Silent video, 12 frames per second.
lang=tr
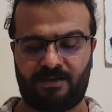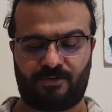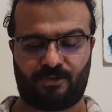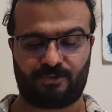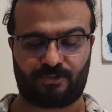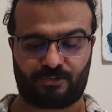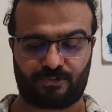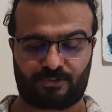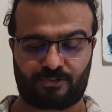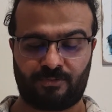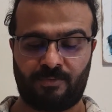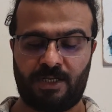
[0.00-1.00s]

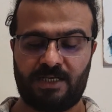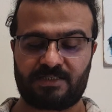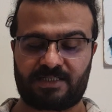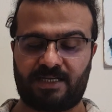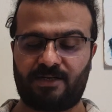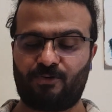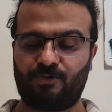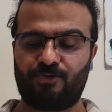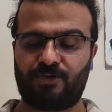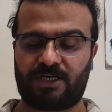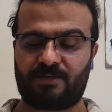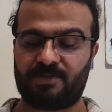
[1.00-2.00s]
19. Sana o
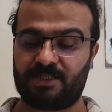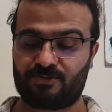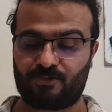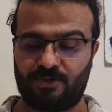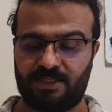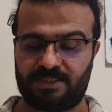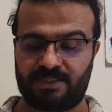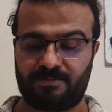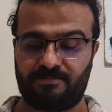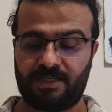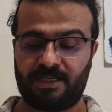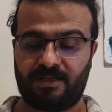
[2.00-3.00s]
gün arabada
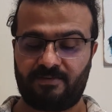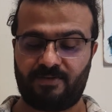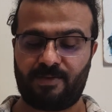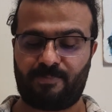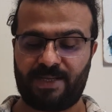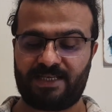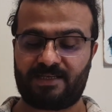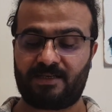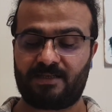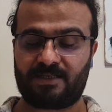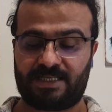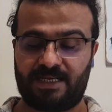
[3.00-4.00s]
söylediğim ve pek
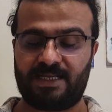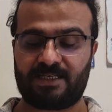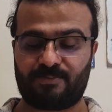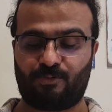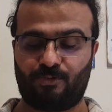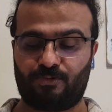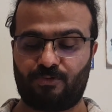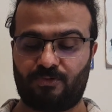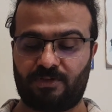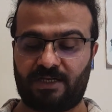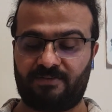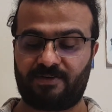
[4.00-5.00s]
kelek
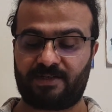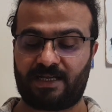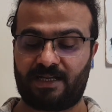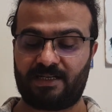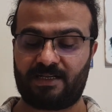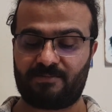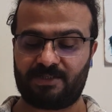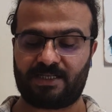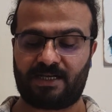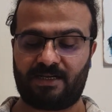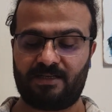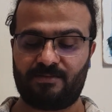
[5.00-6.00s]
bulduğum lafın anlamı
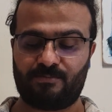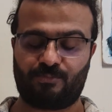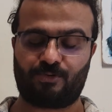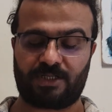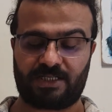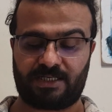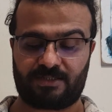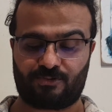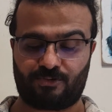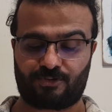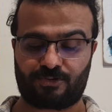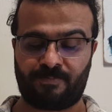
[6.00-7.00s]
da burada
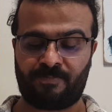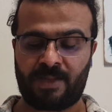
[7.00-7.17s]
yatıyor.